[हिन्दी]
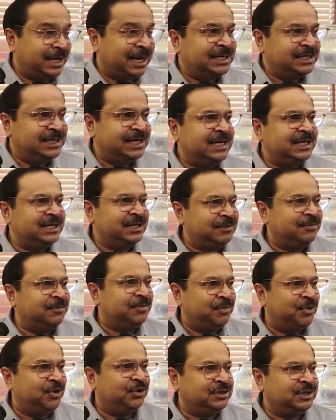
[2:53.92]
आज
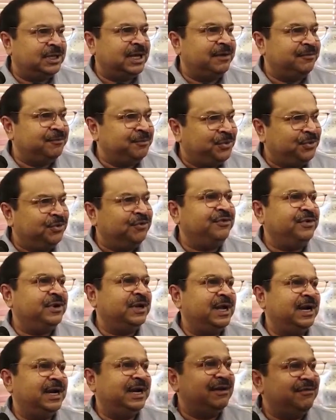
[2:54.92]
बहुत इम्प्रुवड
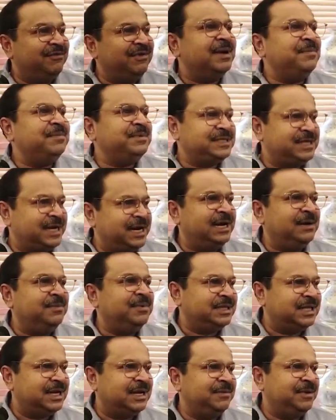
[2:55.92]
डेभलपड स्टेट
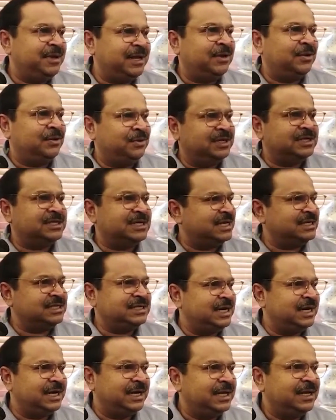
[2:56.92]
भितर भी ओडा
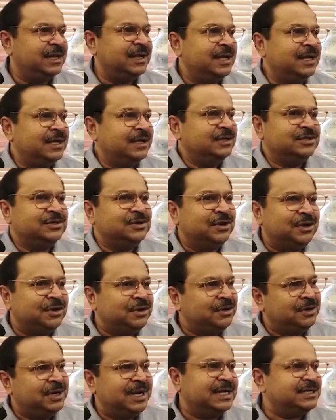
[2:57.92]
आसला सो
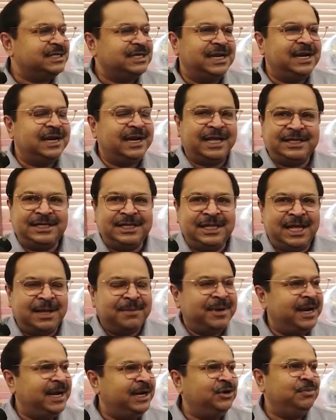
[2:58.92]
न्यासनाल जी
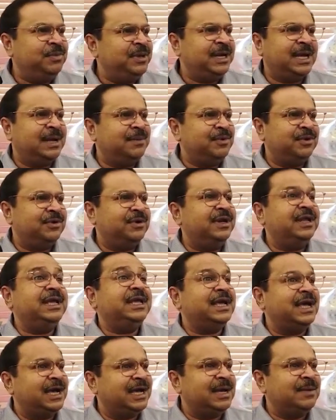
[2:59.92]
आम यू भी कम
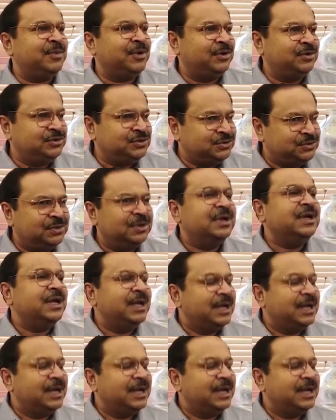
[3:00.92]
करके बढ़ुचु